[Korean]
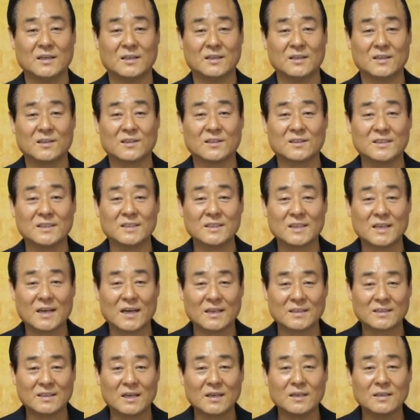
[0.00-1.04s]
이것이
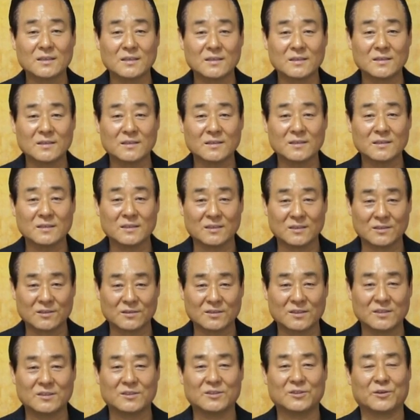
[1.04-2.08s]
가장 큰
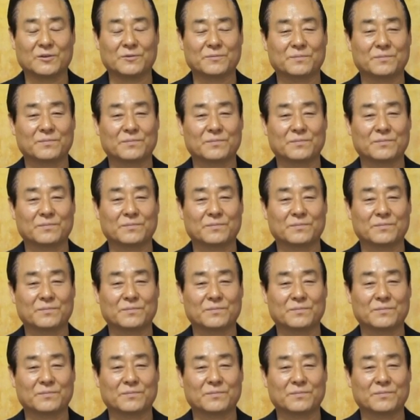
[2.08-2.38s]
기적이지요.